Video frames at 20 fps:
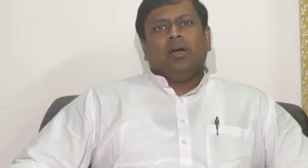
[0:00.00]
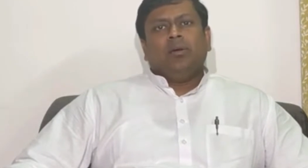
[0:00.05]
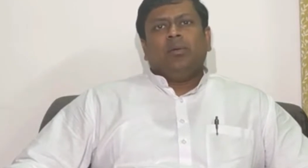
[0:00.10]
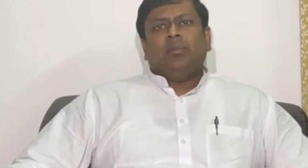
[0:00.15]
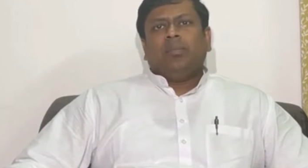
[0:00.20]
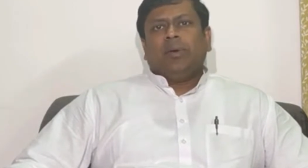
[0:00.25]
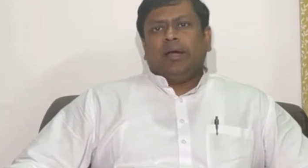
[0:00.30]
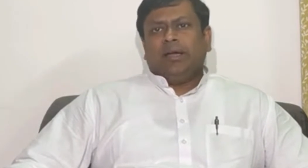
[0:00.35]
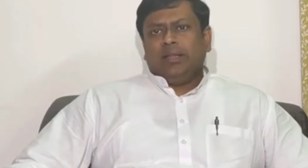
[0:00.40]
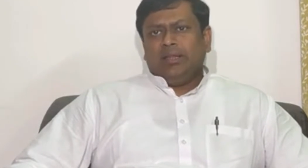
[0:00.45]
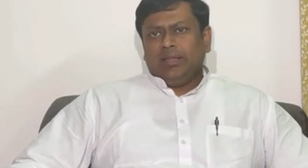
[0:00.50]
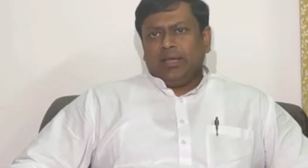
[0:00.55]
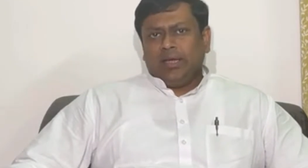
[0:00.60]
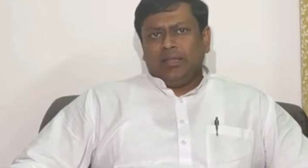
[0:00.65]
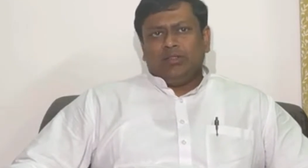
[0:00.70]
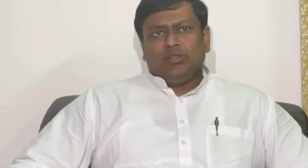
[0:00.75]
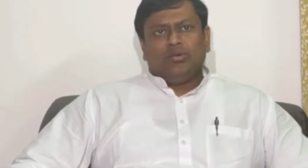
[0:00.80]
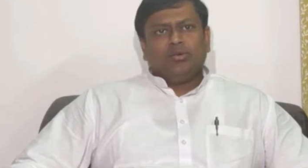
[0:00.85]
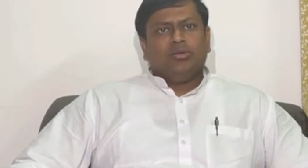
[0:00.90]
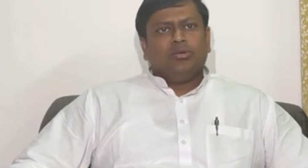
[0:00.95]
আমার পার্টি
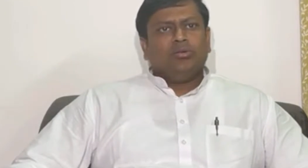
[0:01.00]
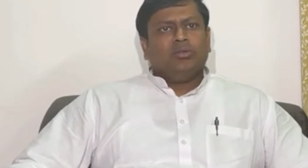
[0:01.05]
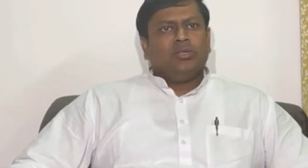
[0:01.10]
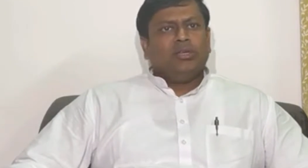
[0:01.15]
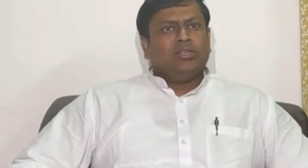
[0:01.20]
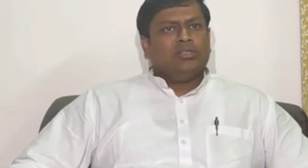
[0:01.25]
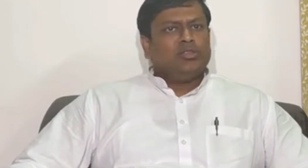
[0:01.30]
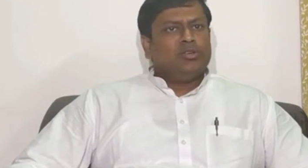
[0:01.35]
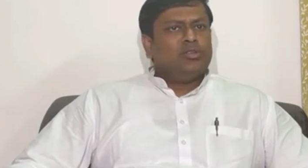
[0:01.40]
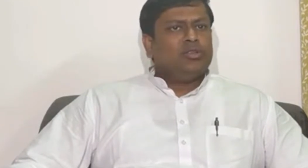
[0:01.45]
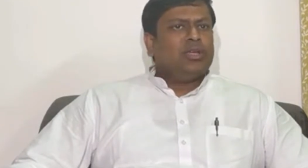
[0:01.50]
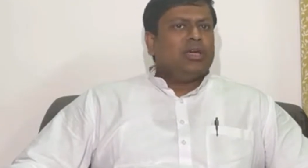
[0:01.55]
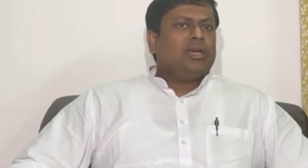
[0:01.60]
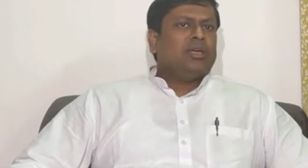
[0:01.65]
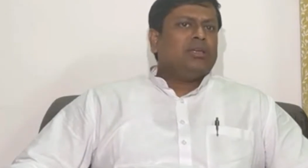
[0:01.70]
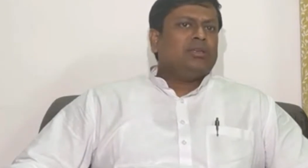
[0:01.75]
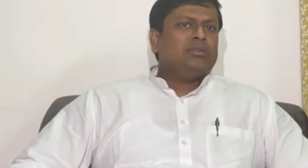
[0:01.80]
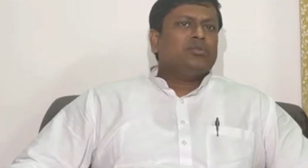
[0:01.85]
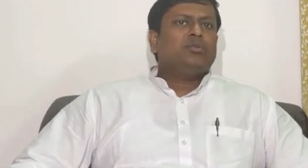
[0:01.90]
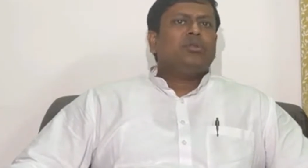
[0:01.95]
দায়িত্ব দিয়েছিল
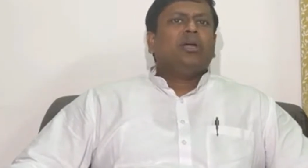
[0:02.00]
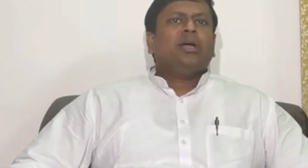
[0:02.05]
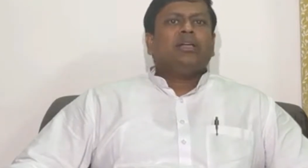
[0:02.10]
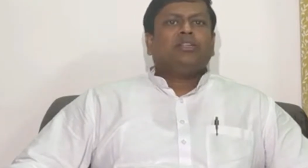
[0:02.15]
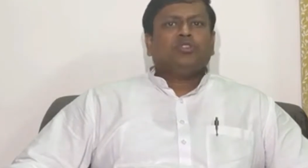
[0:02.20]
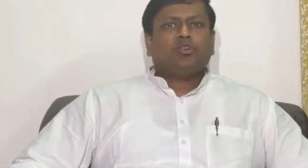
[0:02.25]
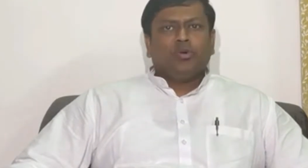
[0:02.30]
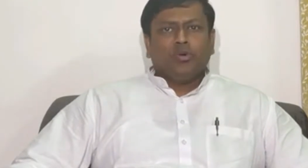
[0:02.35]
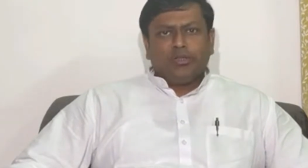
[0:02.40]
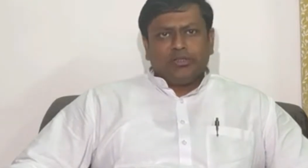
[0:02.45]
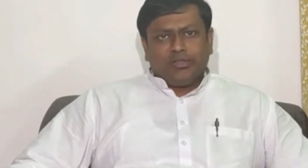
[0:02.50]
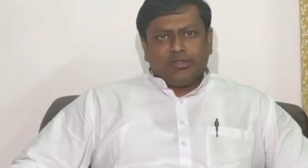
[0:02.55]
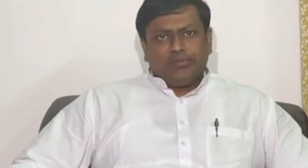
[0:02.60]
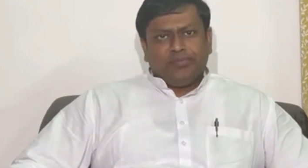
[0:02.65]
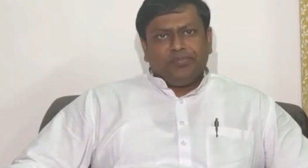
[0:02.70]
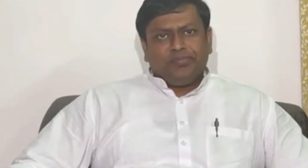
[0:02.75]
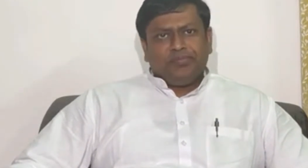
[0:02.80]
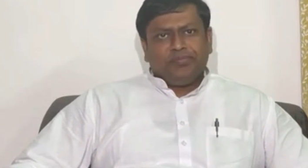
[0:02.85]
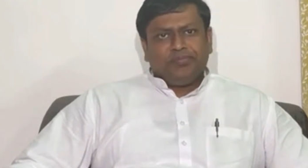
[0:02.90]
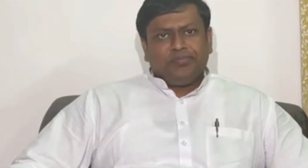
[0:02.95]
তাকে সে উনি কাজ করেছেন
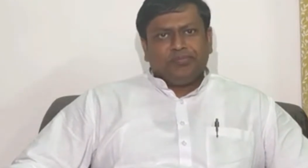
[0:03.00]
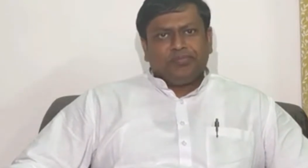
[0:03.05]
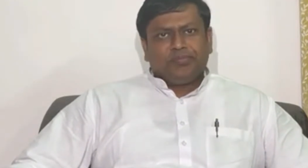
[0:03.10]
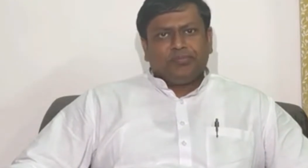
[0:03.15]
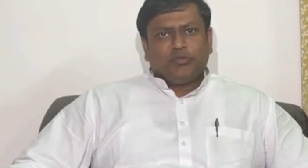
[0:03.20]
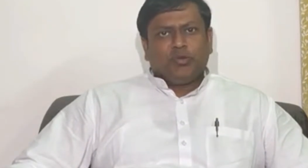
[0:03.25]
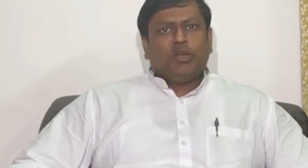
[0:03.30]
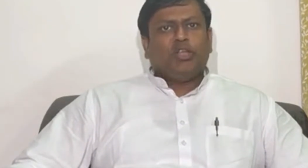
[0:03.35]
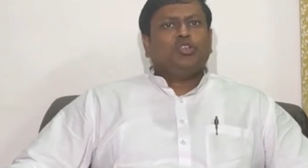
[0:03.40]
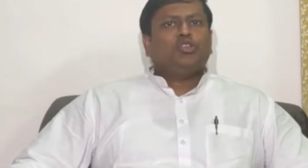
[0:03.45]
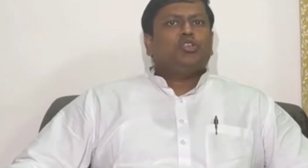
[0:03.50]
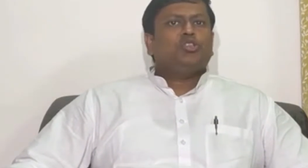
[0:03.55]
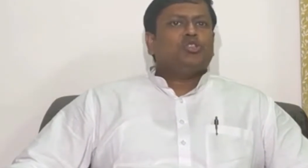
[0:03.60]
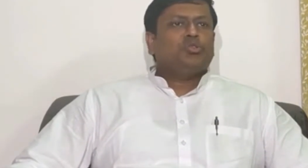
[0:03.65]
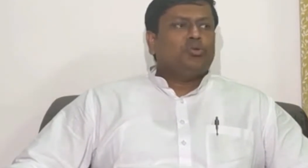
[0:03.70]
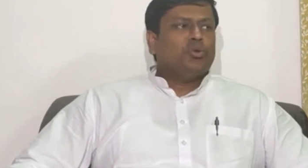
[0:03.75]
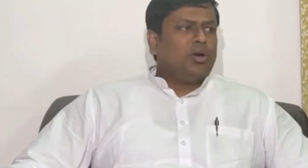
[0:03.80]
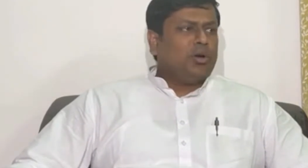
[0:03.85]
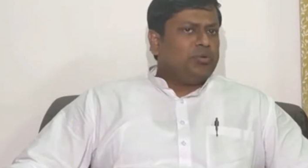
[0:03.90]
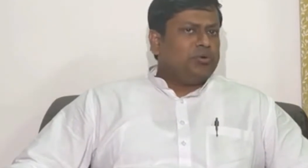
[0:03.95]
ওনার জন্য
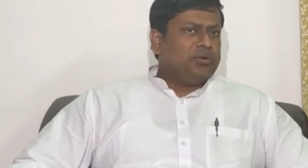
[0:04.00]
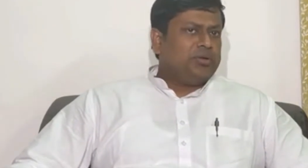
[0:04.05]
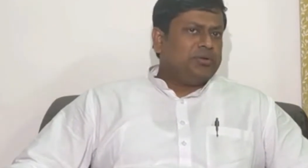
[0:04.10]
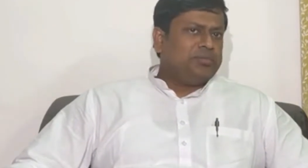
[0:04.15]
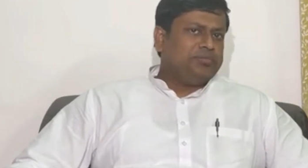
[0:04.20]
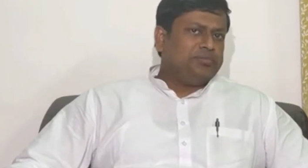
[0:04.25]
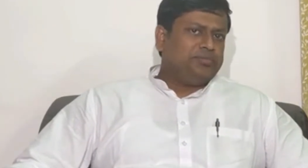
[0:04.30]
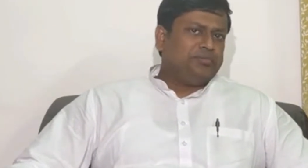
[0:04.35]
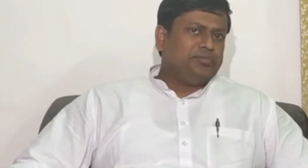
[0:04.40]
শুভকামনা